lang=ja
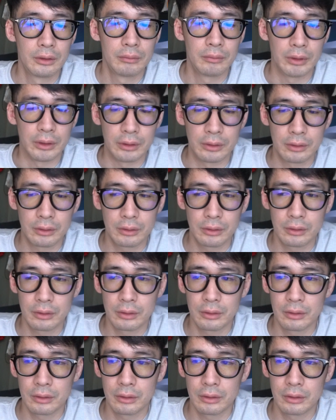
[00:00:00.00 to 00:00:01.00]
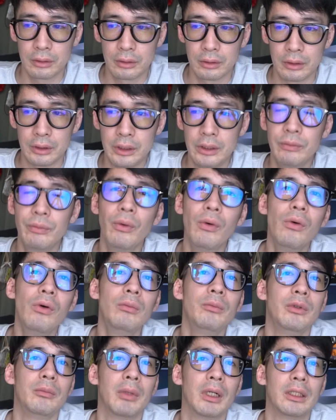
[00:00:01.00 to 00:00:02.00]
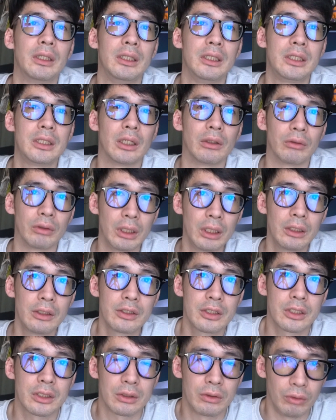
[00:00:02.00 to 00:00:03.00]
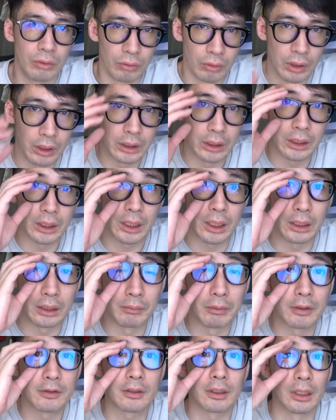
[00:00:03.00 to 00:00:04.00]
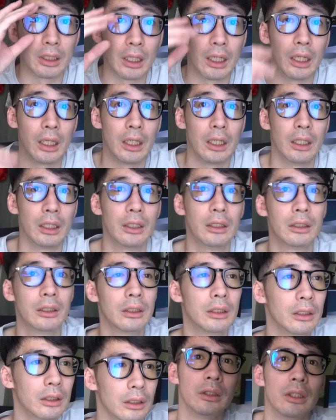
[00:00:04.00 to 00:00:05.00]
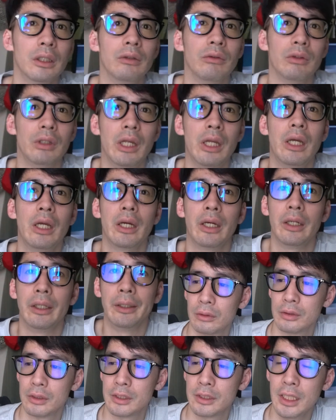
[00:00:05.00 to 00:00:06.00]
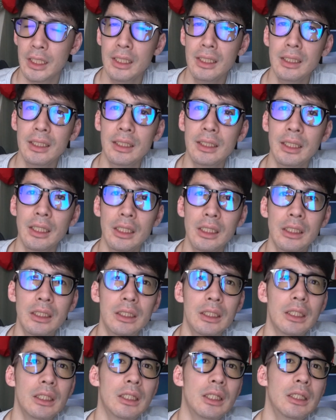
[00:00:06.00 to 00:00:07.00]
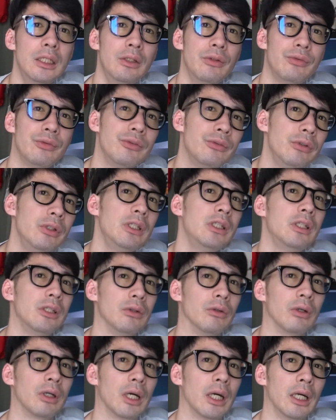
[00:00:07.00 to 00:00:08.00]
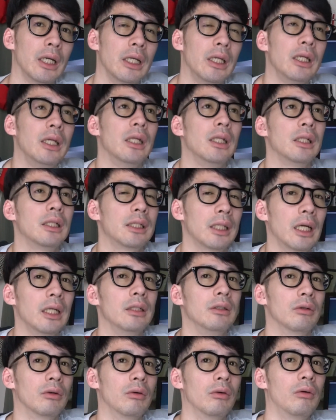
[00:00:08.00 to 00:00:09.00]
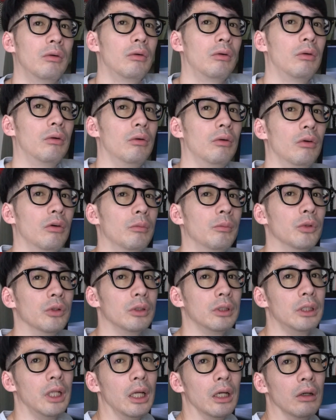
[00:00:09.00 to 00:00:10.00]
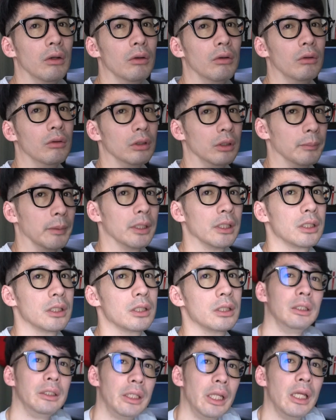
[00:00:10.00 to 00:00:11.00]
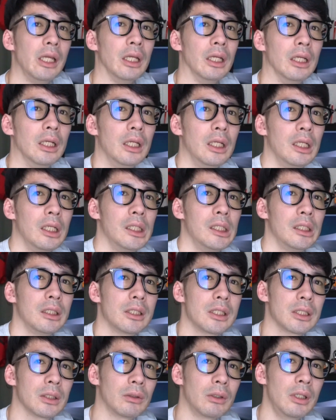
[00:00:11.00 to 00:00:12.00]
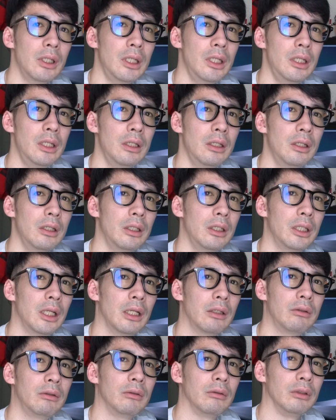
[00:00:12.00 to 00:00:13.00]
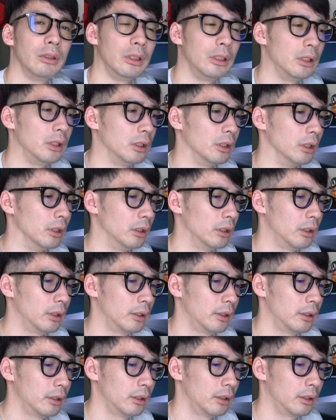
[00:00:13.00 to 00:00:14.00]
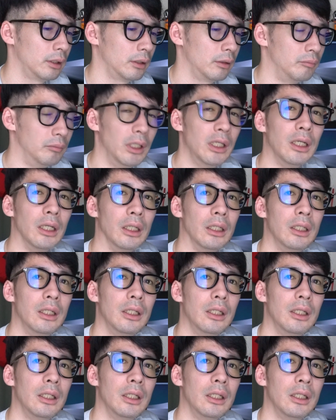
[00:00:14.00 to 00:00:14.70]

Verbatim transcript: まあ、リフォームまでいっちゃうとねすごいお金かかりますからなので全体的に雰囲気を変えたいと。思っておりますでそれやるのにまあ